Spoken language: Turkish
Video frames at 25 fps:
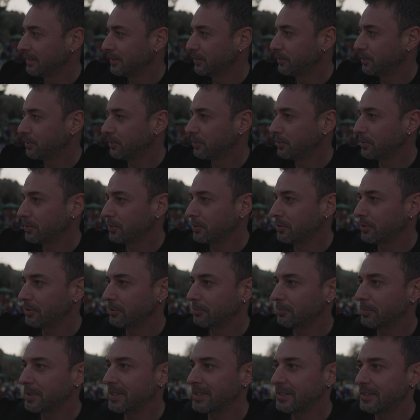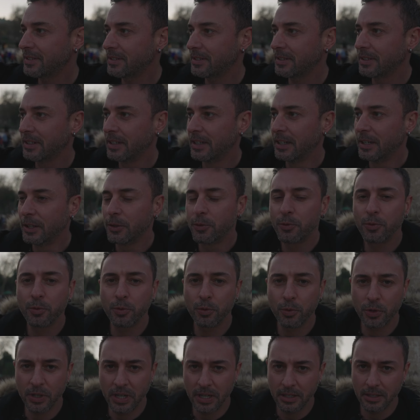Çünkü biz
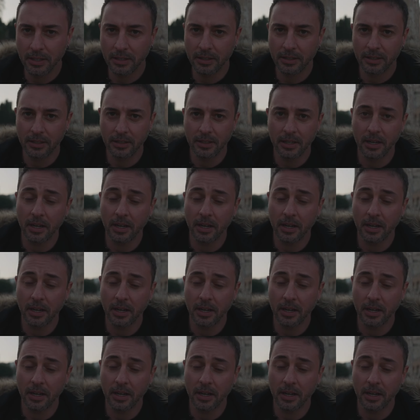su kenarı,